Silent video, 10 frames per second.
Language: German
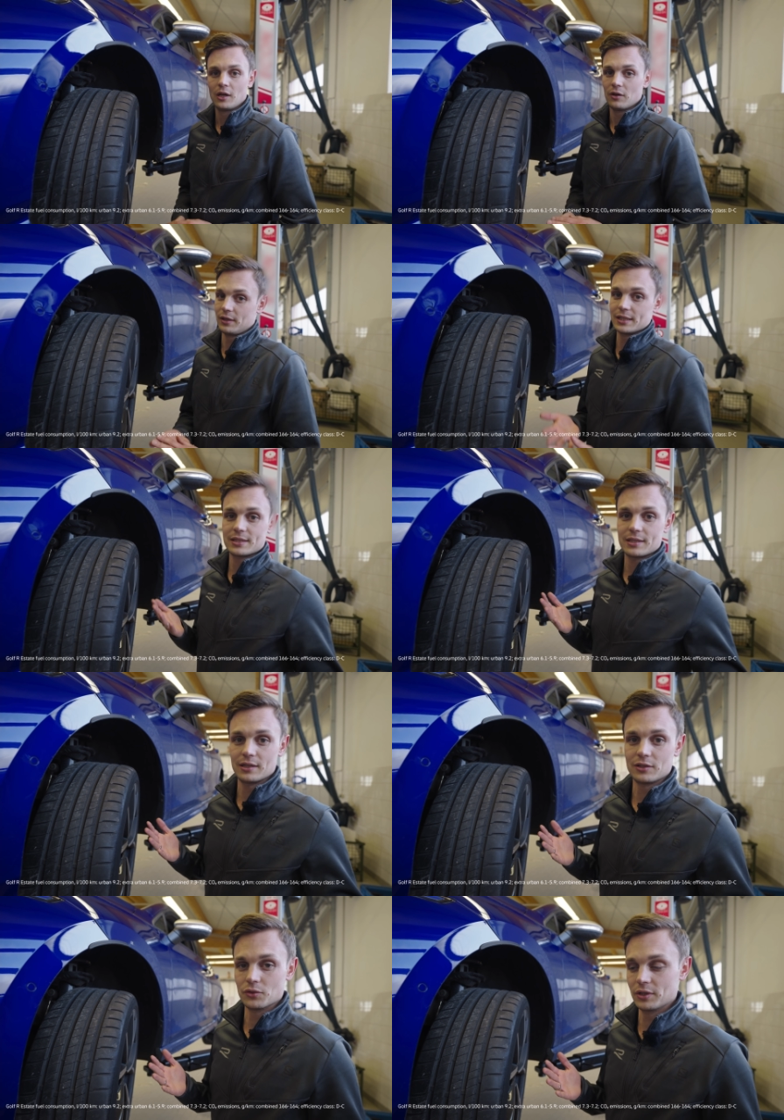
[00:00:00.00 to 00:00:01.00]
Und das ist
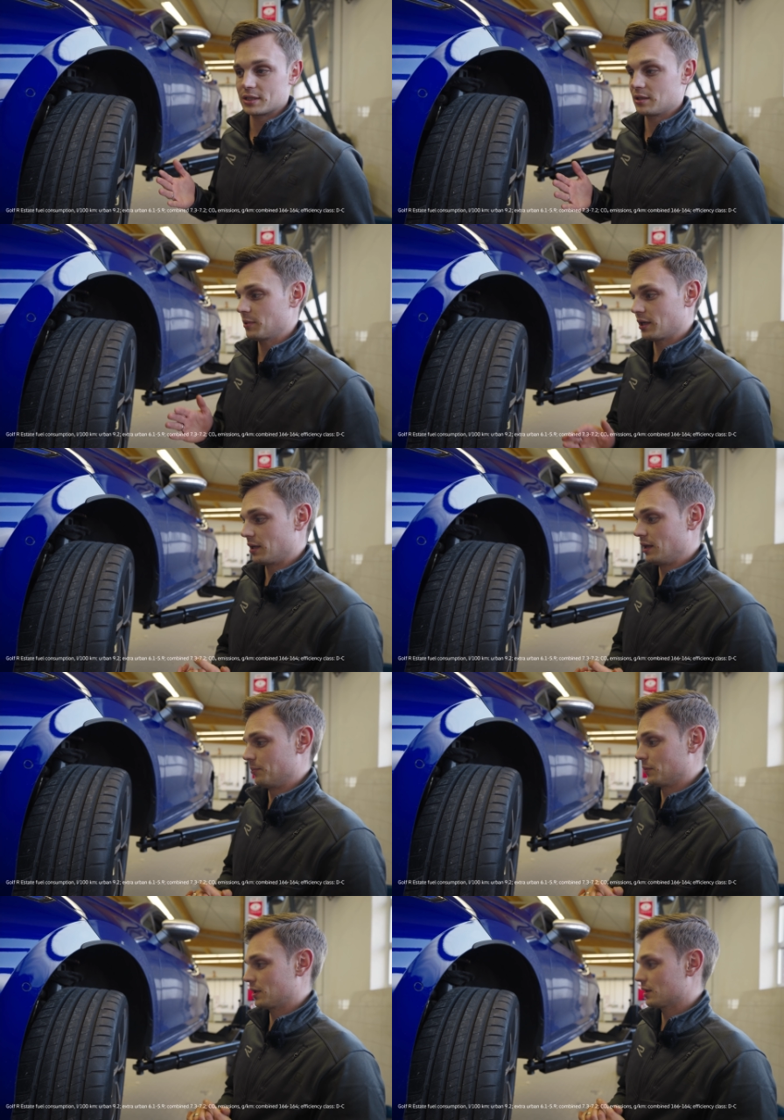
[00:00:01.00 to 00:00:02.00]
halt so jetzt nicht mehr gegeben.